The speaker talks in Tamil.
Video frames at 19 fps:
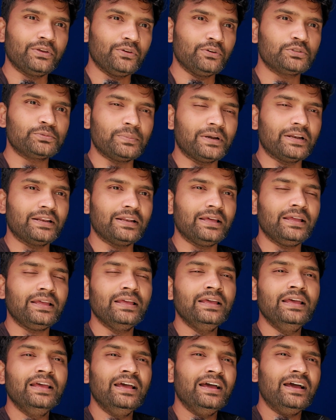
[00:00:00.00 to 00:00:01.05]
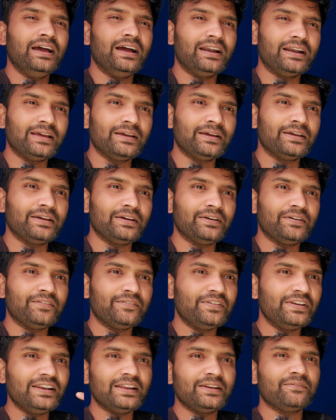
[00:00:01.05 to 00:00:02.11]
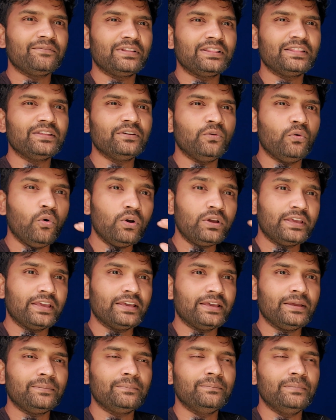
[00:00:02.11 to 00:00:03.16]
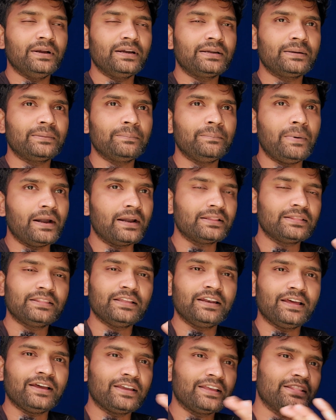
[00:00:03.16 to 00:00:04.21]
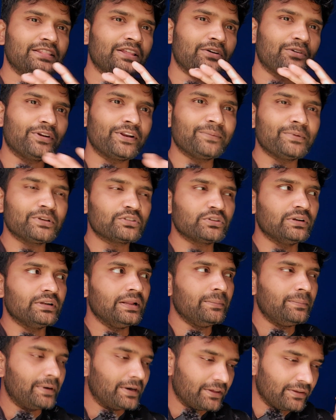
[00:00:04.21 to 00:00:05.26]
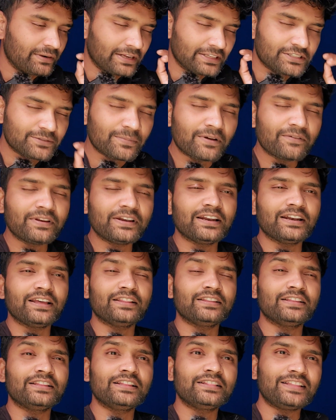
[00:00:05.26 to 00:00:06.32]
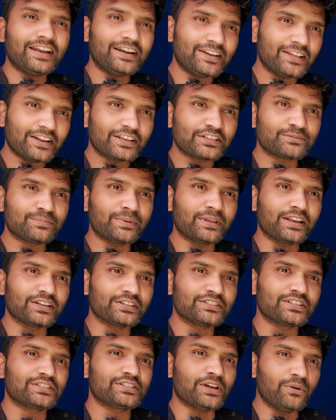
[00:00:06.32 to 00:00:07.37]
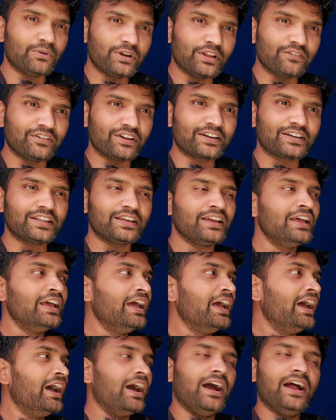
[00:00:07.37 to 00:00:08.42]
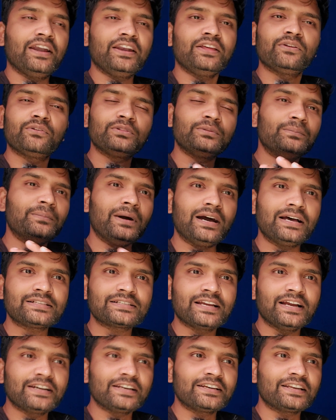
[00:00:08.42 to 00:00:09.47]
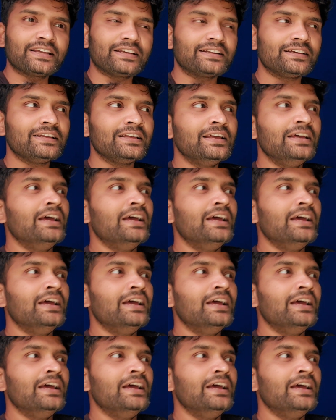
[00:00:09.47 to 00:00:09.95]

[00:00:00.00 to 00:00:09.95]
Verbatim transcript: யூஸ் பண்ணலை ஆனால் வில்லன் வந்து ஓகே பட் படத்தை நான் எந்த குறையுமே சொல்லலை படம் நிஜமாகவே நல்லா இருந்தது தேட்டர் எக்ஸ்பீரியன்ஸு சவுண்ட் எஃபெக்ட்டு அனிருத் மாஸ் காட்டிட்டார்